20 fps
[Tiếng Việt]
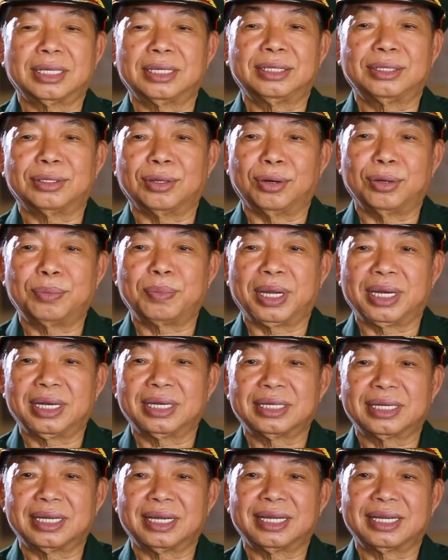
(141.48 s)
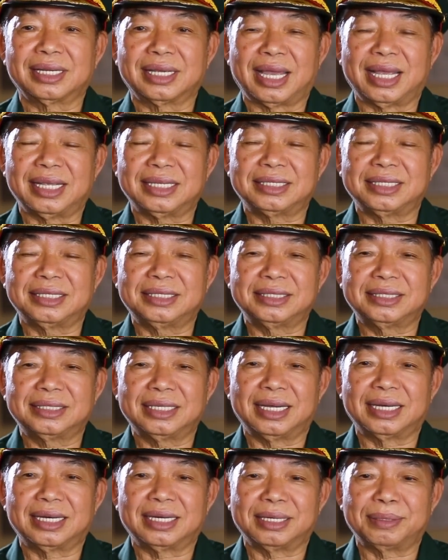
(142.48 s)
tên tuổi mình ngày sinh
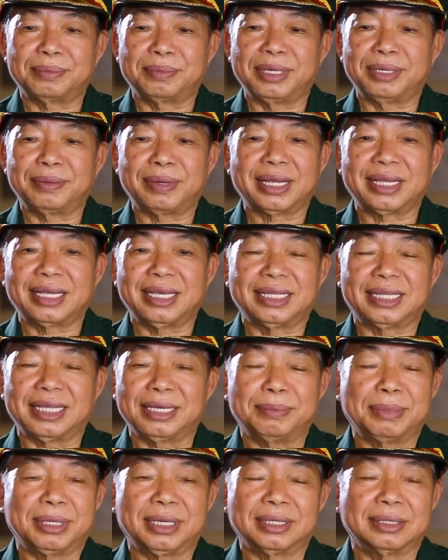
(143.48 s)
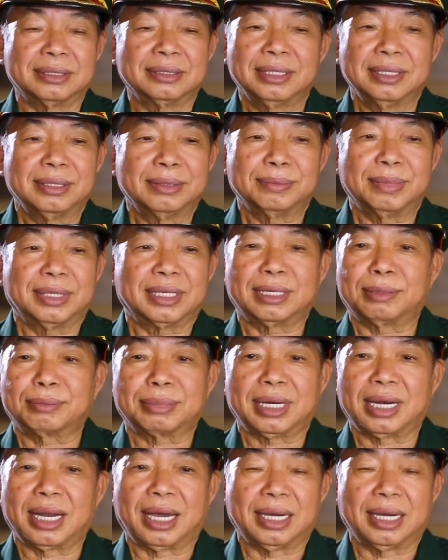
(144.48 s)
là, là bị bắt gì thì mình mình không trả